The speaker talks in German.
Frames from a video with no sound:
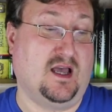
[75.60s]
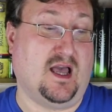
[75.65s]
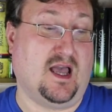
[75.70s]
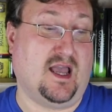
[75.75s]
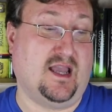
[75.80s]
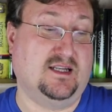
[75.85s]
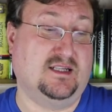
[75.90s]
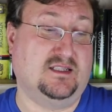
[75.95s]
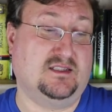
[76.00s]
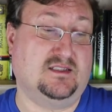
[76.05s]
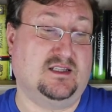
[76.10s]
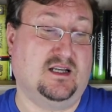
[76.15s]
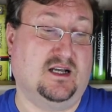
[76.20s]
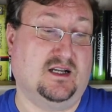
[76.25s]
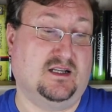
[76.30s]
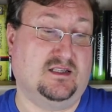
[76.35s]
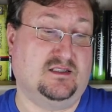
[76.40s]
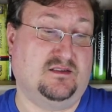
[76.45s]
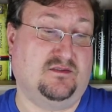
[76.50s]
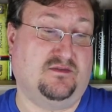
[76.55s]
Eines
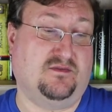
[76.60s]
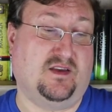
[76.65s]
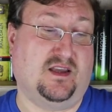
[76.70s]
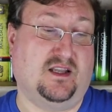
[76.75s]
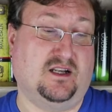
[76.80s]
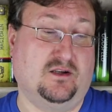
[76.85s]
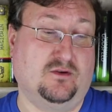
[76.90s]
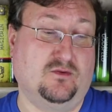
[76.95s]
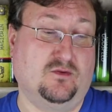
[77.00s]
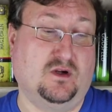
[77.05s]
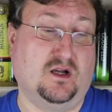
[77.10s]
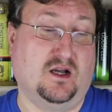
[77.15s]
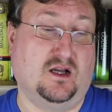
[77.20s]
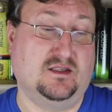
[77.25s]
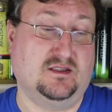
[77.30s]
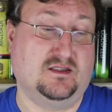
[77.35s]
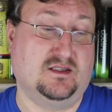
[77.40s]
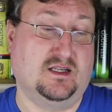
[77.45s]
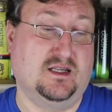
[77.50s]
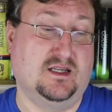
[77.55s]
Tages erfährt
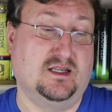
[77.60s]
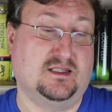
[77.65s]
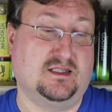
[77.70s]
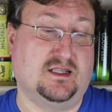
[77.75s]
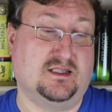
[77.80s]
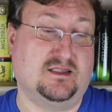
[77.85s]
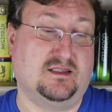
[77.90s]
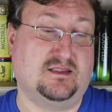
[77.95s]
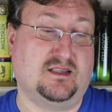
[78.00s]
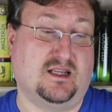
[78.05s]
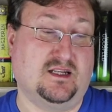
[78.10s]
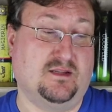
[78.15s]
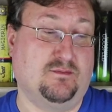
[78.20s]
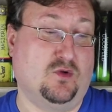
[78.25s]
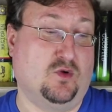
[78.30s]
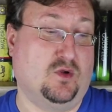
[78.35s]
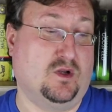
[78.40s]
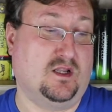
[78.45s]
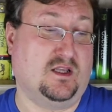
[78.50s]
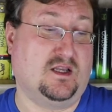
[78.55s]
Lukas, dass es eine
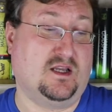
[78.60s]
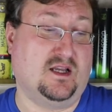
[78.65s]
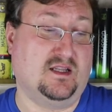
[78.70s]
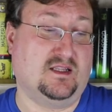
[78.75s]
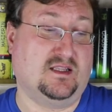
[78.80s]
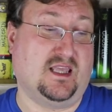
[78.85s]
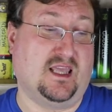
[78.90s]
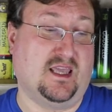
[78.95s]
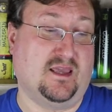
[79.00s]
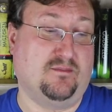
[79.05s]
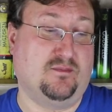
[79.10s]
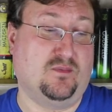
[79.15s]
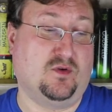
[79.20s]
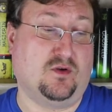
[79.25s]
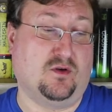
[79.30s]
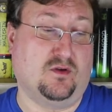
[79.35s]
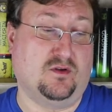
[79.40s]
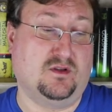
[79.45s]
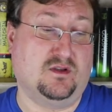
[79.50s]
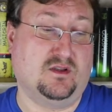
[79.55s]
Möglichkeit geben
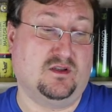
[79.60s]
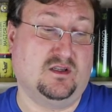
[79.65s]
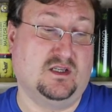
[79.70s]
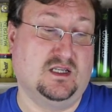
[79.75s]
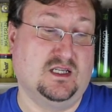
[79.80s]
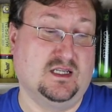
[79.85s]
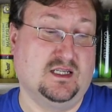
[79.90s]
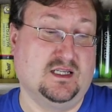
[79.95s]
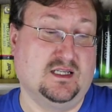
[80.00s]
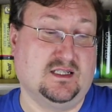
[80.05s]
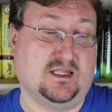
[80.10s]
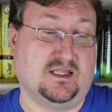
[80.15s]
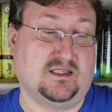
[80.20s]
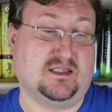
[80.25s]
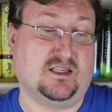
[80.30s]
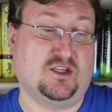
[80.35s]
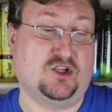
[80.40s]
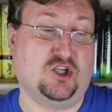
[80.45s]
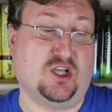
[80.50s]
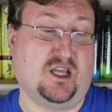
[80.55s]
könnte,
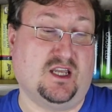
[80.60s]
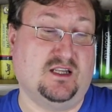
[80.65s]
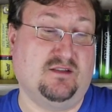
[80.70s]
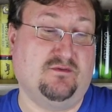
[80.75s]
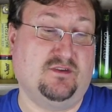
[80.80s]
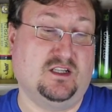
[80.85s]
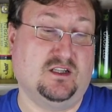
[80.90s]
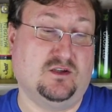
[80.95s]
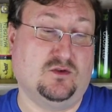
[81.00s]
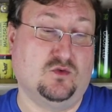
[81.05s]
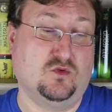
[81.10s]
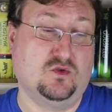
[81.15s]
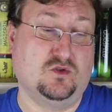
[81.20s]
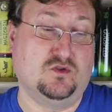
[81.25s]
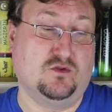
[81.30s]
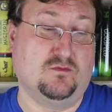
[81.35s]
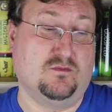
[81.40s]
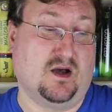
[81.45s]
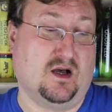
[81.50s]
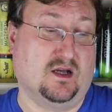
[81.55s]
das Geschehene wieder gut
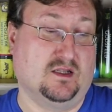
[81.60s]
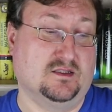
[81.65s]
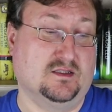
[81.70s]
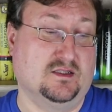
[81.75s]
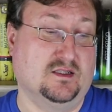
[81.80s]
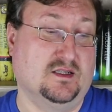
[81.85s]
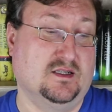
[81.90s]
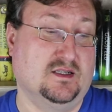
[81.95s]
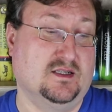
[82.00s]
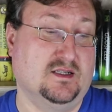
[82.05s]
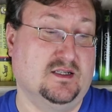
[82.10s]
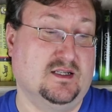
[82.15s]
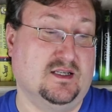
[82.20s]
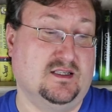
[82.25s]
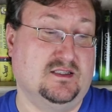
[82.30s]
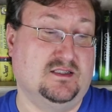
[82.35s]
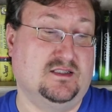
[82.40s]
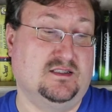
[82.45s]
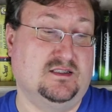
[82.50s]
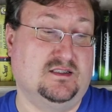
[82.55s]
zu machen.
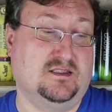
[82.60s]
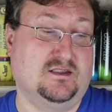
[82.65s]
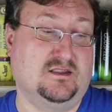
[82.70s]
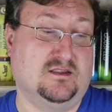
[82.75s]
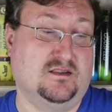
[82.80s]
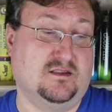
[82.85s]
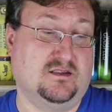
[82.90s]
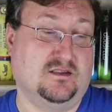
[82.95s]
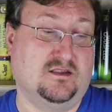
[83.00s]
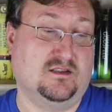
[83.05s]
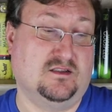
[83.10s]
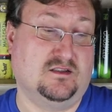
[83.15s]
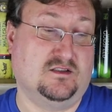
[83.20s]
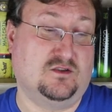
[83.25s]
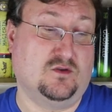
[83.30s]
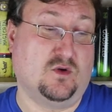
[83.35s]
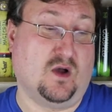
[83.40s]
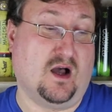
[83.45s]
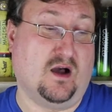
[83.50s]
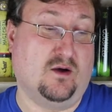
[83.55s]
Es ist äh,
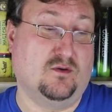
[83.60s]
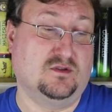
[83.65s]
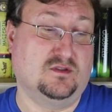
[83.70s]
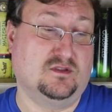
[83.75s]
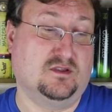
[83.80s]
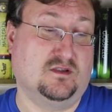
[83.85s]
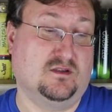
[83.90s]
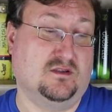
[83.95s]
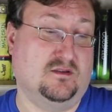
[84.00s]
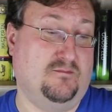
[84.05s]
zu außer,